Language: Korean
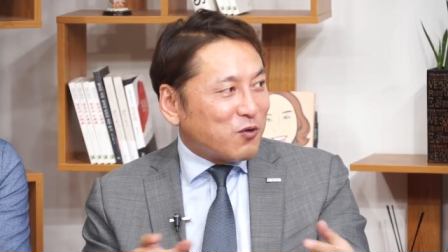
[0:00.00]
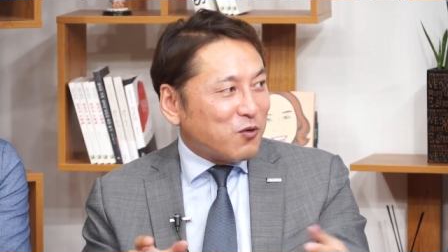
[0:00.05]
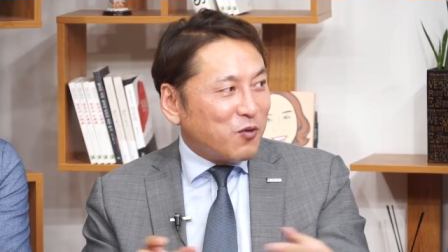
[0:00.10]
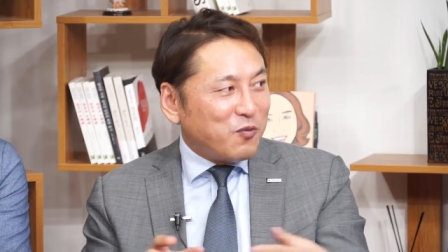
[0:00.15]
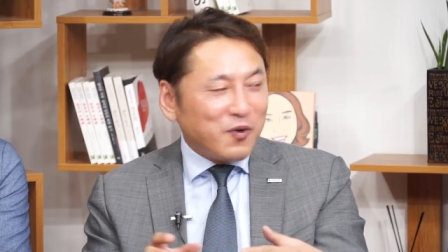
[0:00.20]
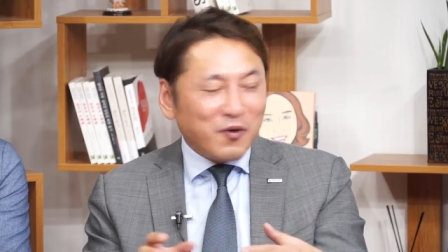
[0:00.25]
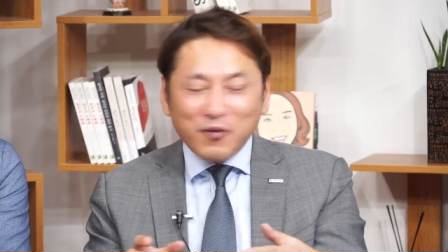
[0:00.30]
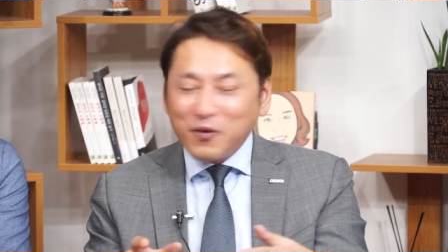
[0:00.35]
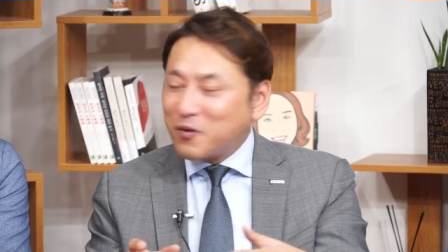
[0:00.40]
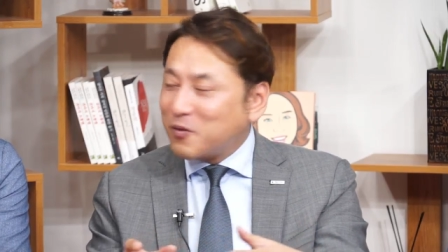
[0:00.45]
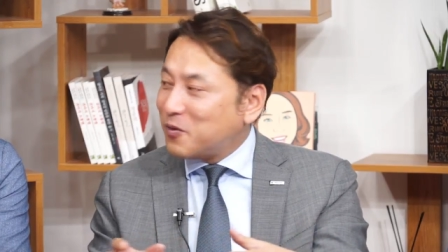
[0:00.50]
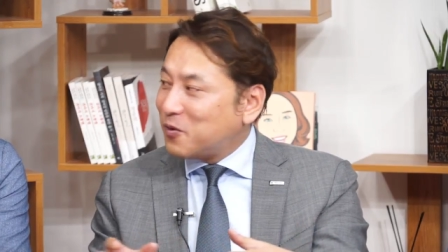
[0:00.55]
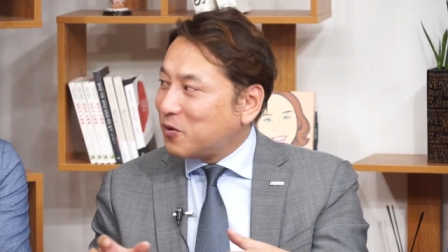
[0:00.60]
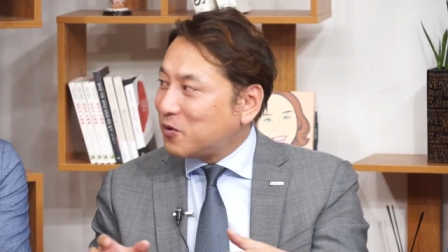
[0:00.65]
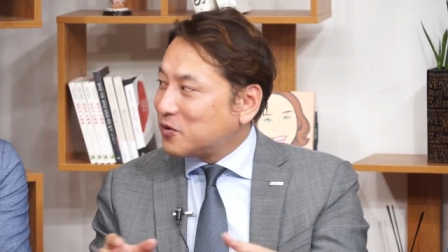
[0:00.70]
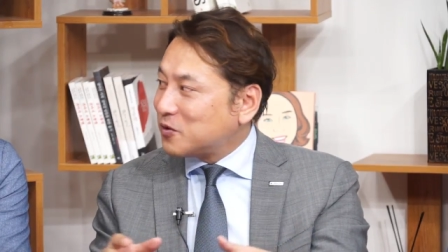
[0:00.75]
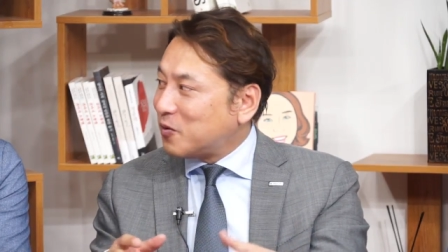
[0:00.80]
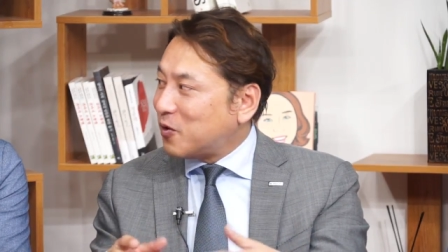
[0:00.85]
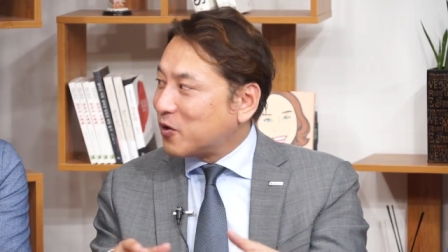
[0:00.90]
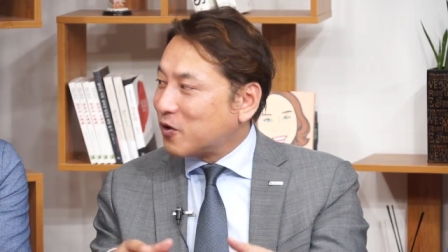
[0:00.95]

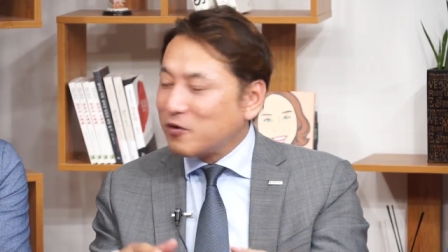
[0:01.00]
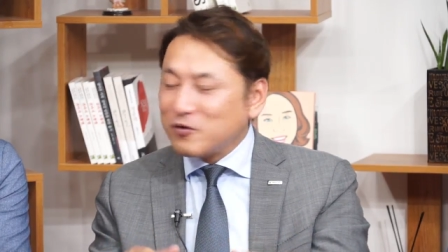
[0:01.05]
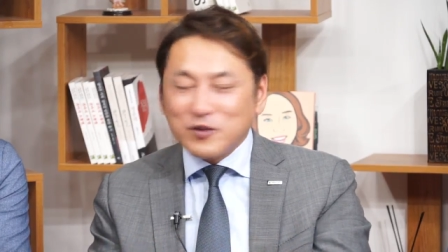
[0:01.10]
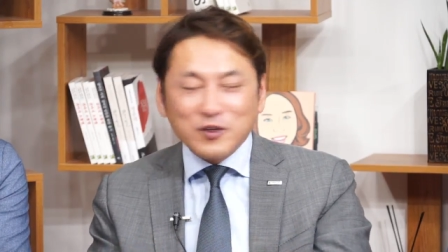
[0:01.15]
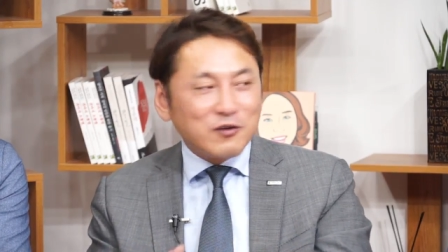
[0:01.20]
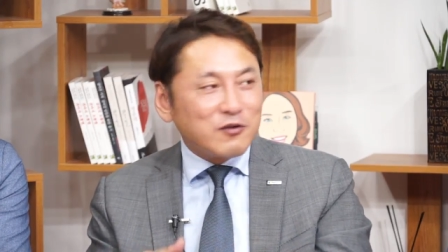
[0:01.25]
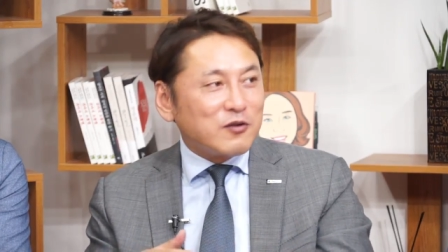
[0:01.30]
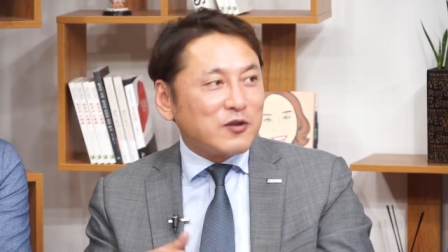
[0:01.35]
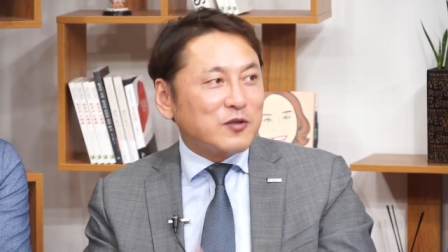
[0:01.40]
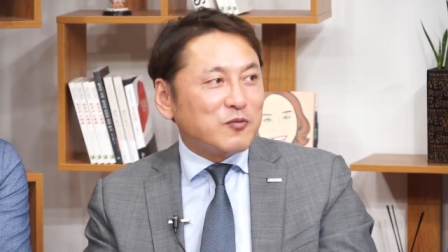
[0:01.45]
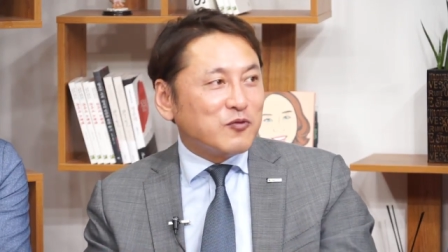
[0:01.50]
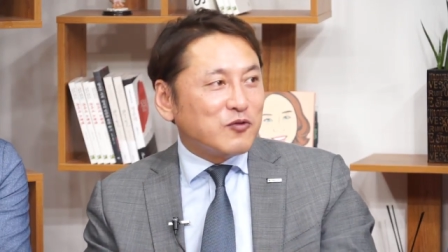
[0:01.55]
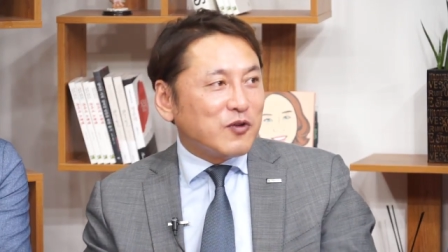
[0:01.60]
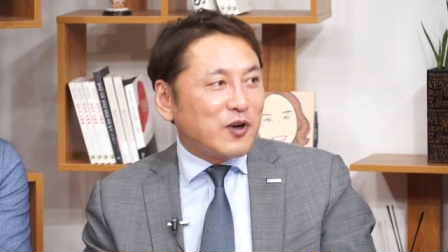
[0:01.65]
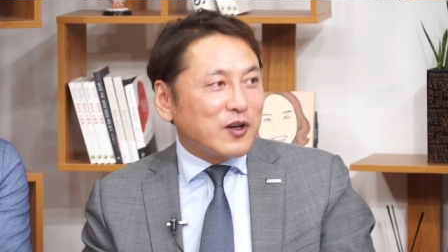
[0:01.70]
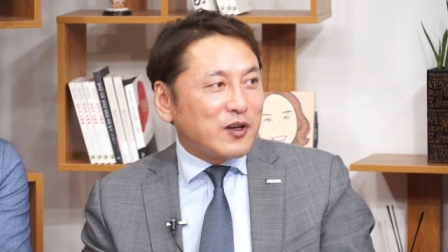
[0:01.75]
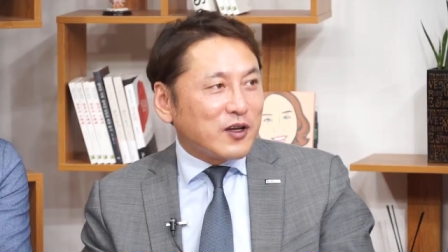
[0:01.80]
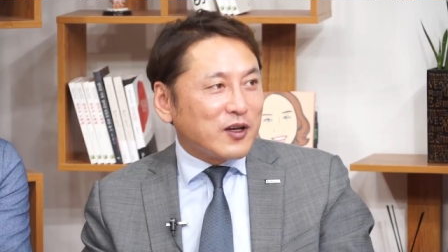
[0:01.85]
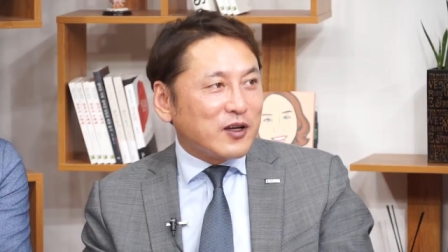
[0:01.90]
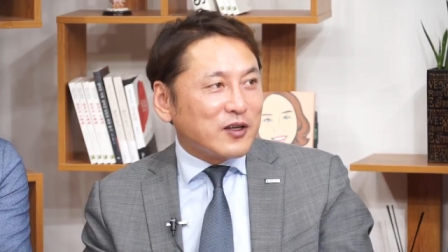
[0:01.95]
로퍼포머 좀 어려운 친구들
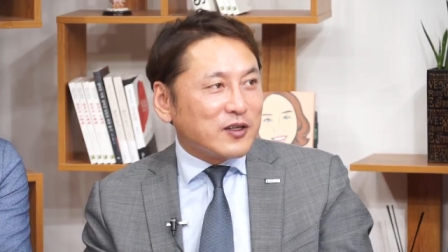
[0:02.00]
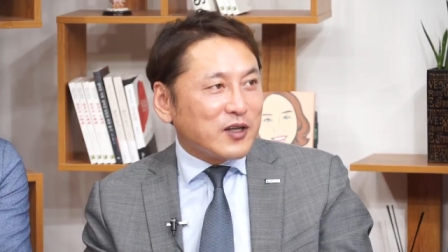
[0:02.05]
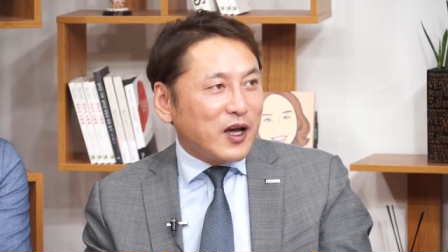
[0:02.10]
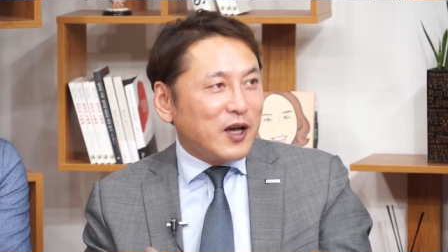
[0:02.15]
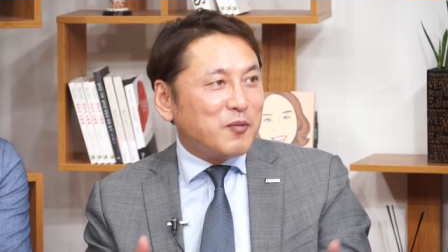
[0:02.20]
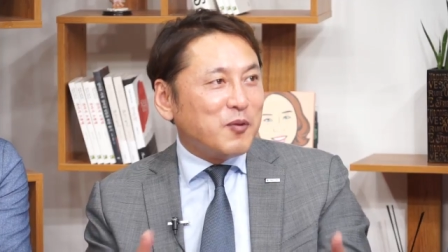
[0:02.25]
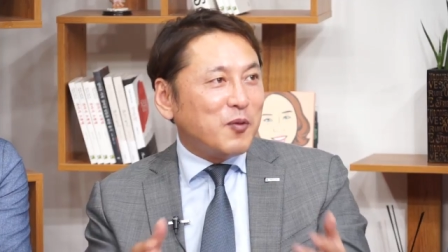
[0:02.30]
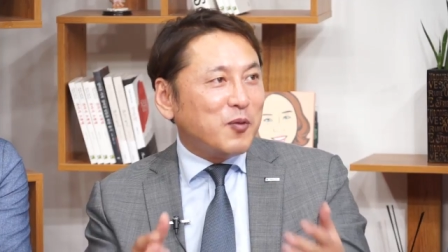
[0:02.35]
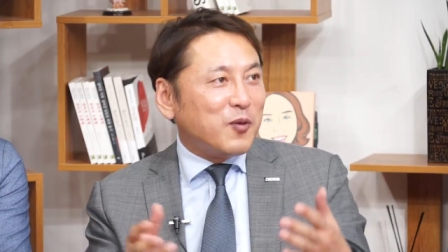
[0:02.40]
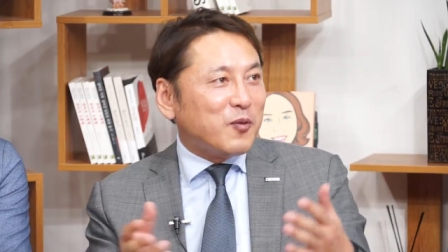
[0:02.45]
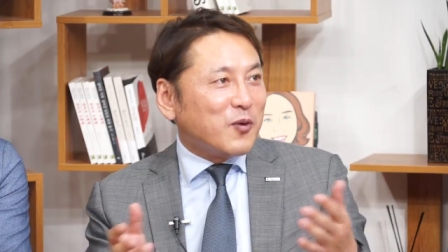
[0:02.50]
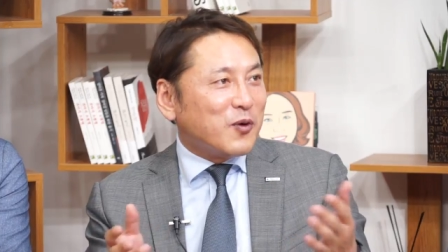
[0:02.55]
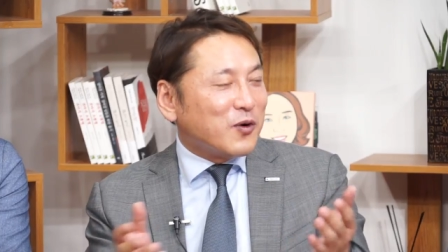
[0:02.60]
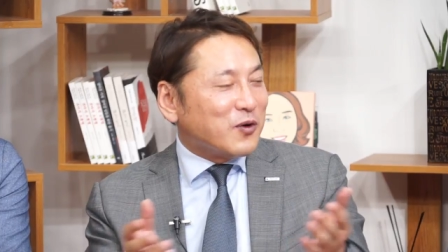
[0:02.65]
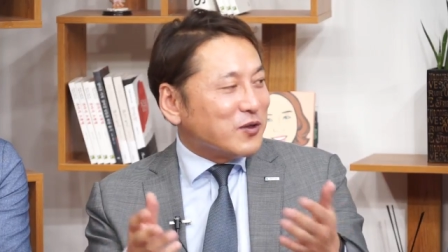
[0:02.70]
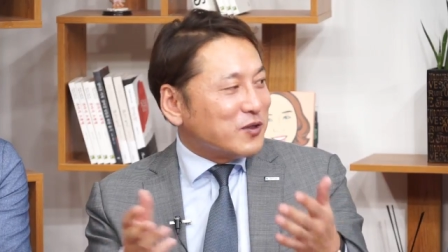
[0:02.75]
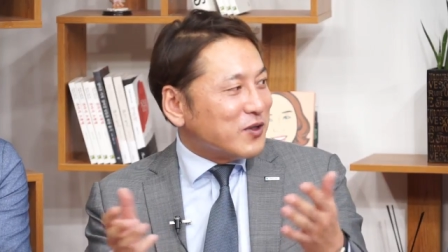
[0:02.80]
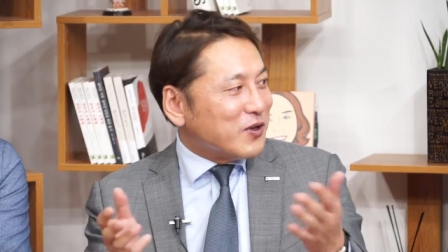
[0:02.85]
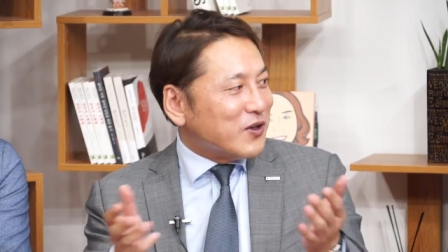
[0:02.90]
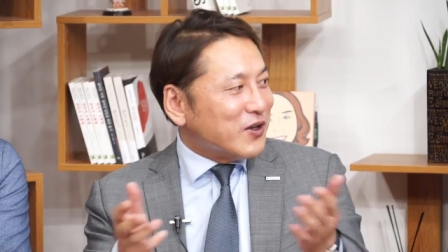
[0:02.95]
집중하니까 이제
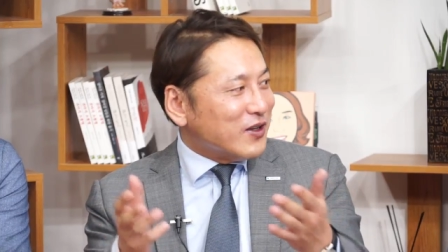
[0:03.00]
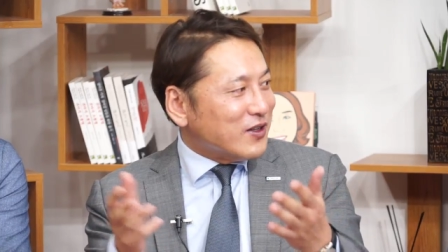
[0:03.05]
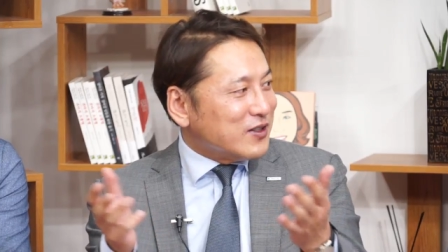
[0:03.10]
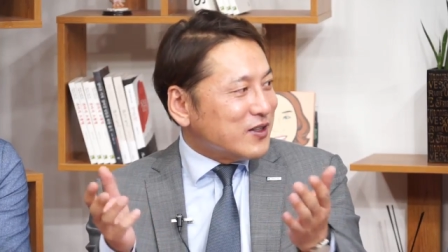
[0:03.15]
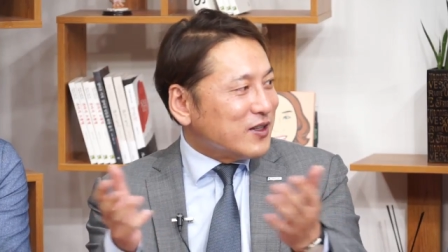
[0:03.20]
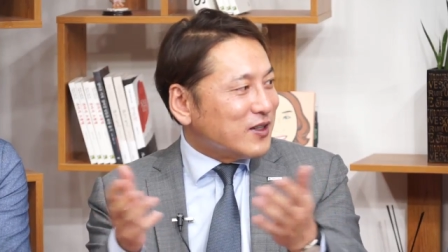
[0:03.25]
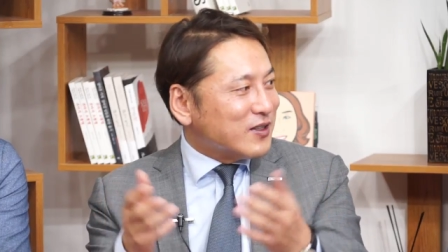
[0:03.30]
하이퍼포머 저희 이제